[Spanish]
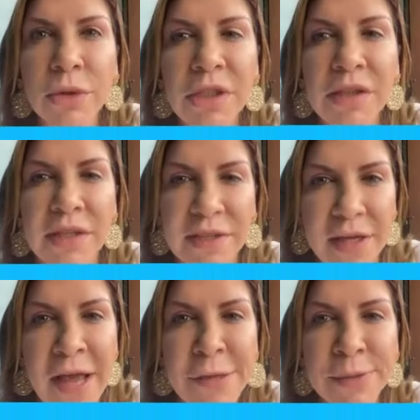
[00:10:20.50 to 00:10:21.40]
12,
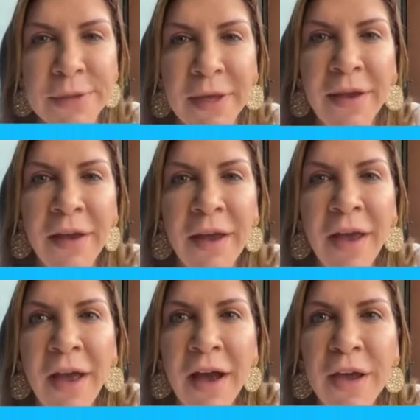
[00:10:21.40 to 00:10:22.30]
13 años.
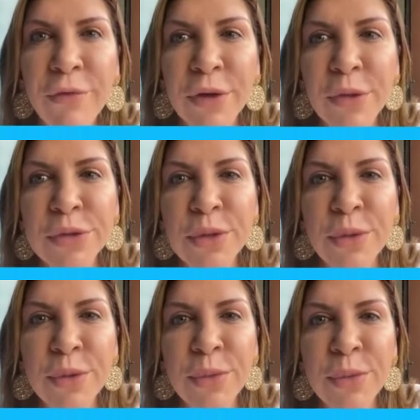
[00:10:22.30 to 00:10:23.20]
Ahí fue
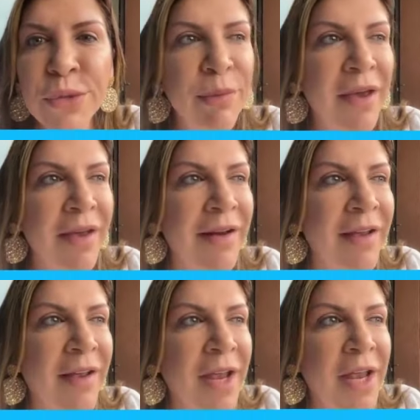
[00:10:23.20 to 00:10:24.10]
nuestro, nuestro
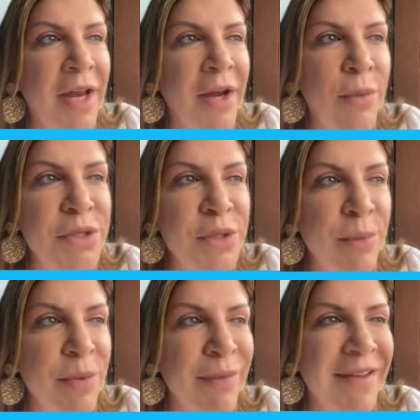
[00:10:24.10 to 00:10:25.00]
primer
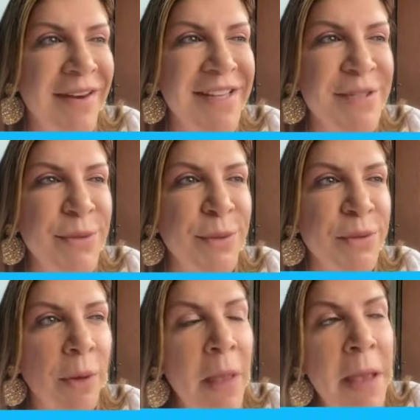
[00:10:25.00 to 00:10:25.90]
nuestro primer
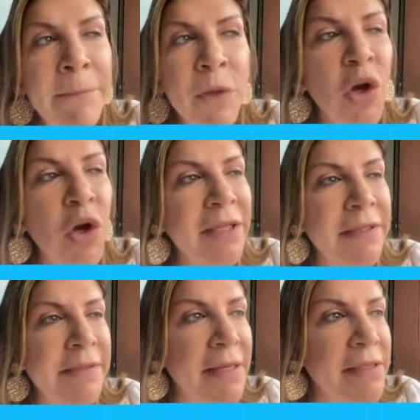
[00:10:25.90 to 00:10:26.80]
discurso. No, lo que
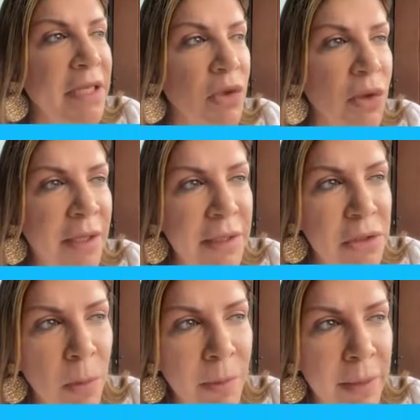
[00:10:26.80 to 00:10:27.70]
te estaba diciendo,
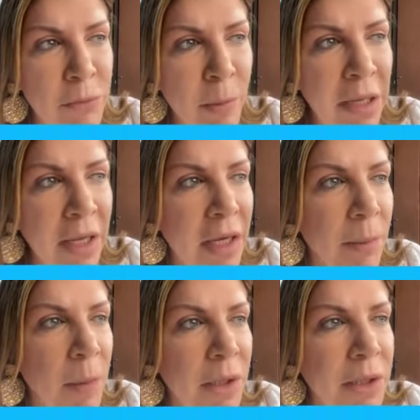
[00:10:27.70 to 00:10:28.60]
Henry, yo me, yo me alejé de
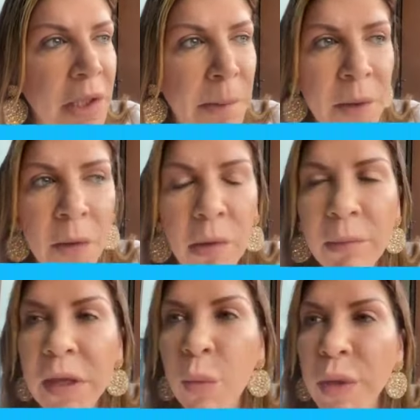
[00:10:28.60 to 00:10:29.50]
la política, pero luego
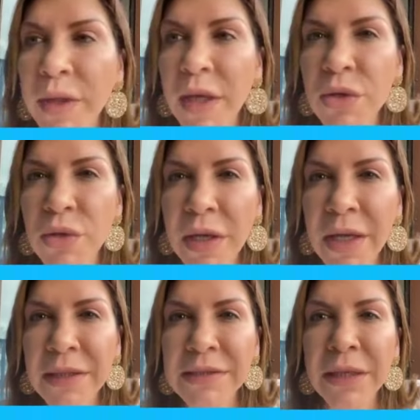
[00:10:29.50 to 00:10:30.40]
me di cuenta que yo
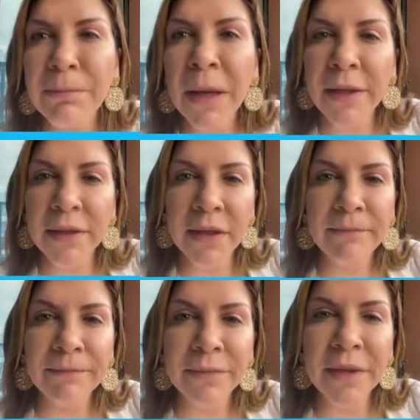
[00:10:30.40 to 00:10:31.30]
tenía que ser
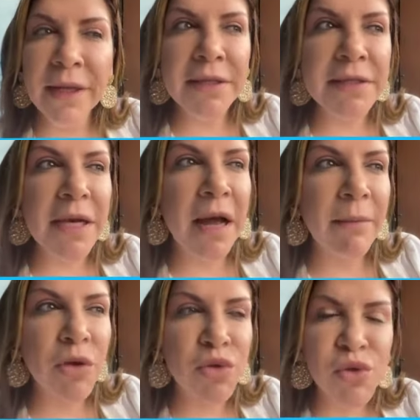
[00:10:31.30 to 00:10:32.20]
parte de ese
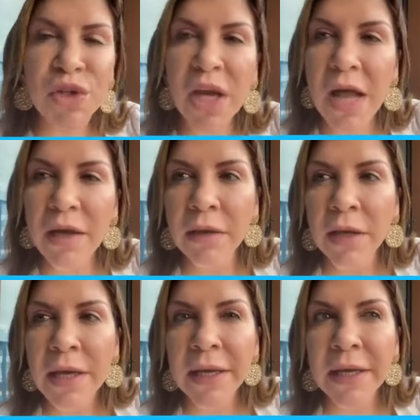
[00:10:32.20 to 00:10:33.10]
cambio social,
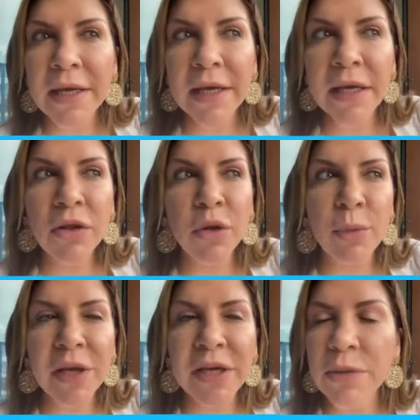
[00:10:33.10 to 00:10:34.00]
que no
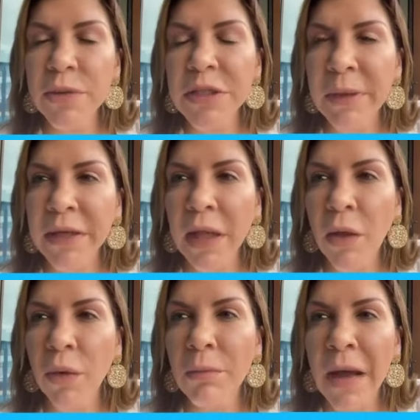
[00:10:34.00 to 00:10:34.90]
podía ser un
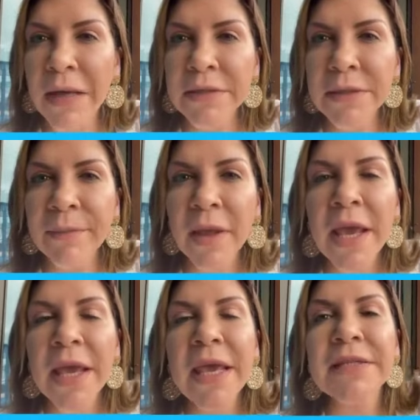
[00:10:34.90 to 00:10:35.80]
espectador más,
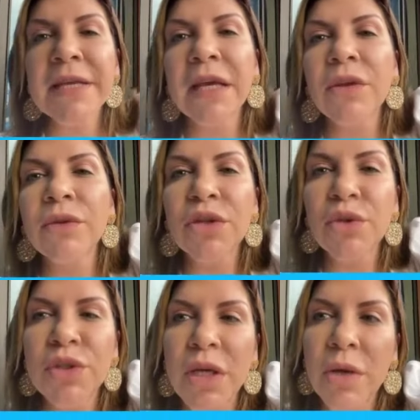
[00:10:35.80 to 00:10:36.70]
y es ahí donde
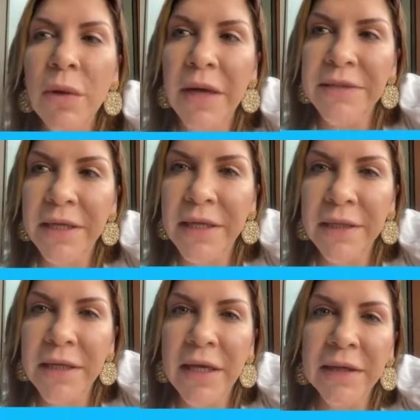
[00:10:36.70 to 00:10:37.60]
yo llego a ser
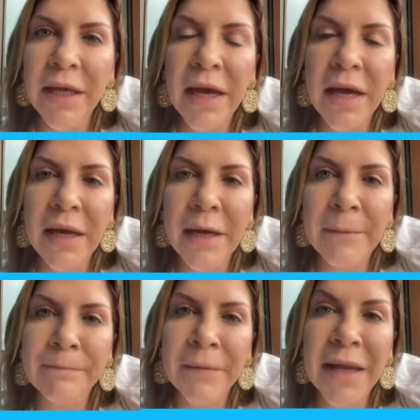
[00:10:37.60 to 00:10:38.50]
candidata
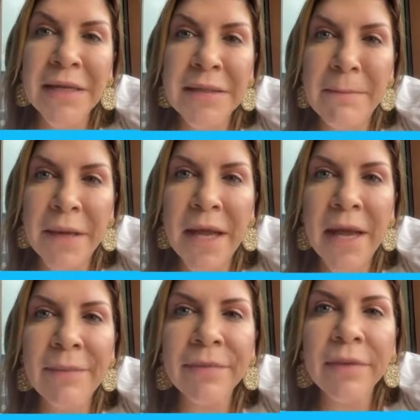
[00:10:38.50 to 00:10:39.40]
a, la
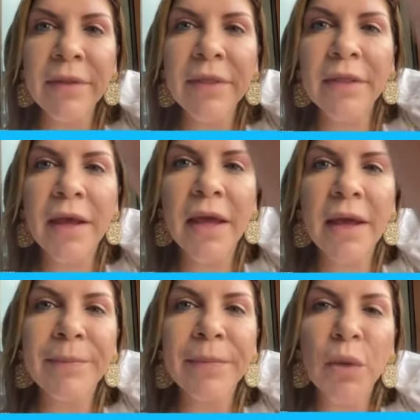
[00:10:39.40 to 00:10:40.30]
Asamblea
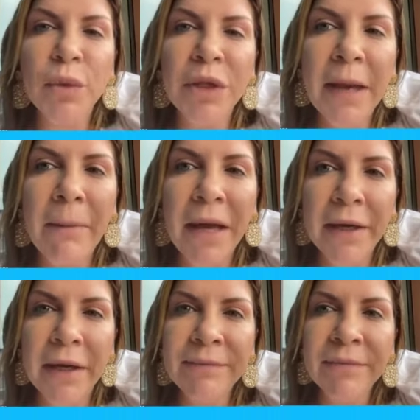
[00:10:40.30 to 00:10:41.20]
de,
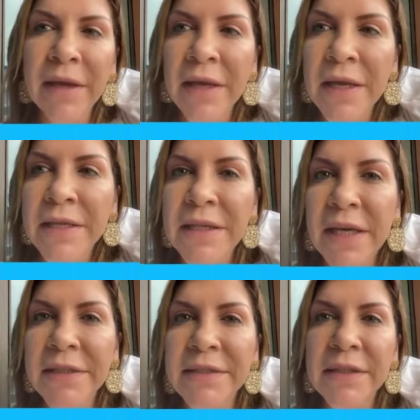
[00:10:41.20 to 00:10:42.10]
Cundinamarca.
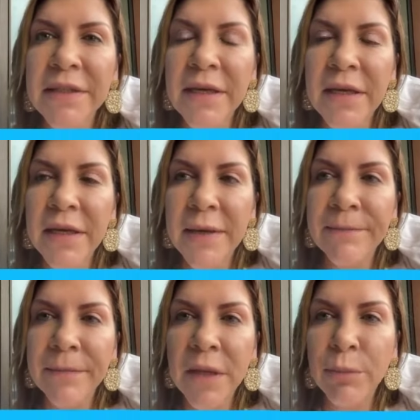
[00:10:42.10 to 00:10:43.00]
Llegué a ser
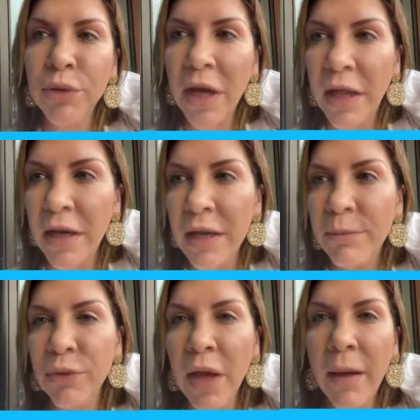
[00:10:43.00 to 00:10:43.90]
eh, diputada, la
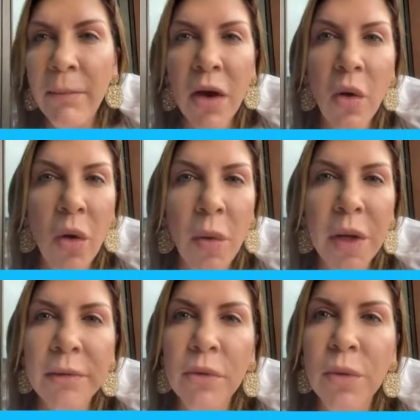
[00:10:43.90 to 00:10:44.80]
diputada más
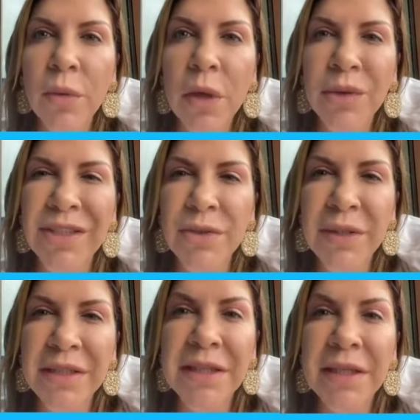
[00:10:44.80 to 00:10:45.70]
joven, con una
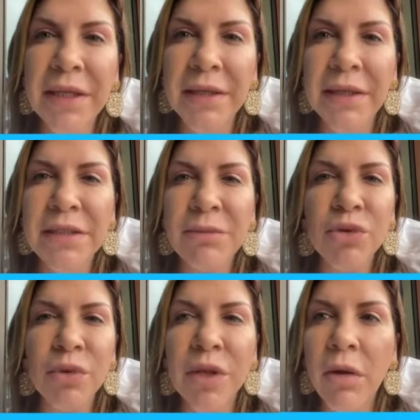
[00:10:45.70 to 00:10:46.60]
votación excelente.
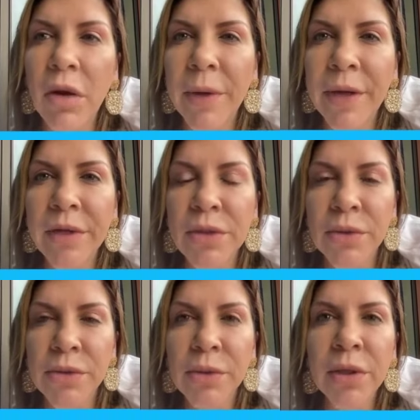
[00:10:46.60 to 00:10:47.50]
Hicimos un trabajo
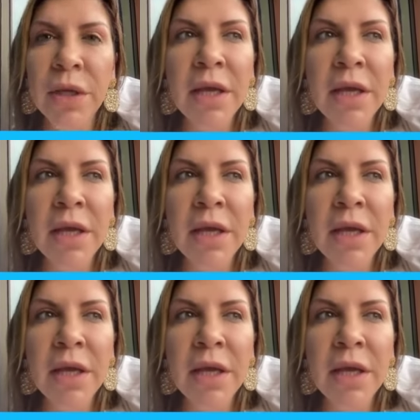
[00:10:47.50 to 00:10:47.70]
maravilloso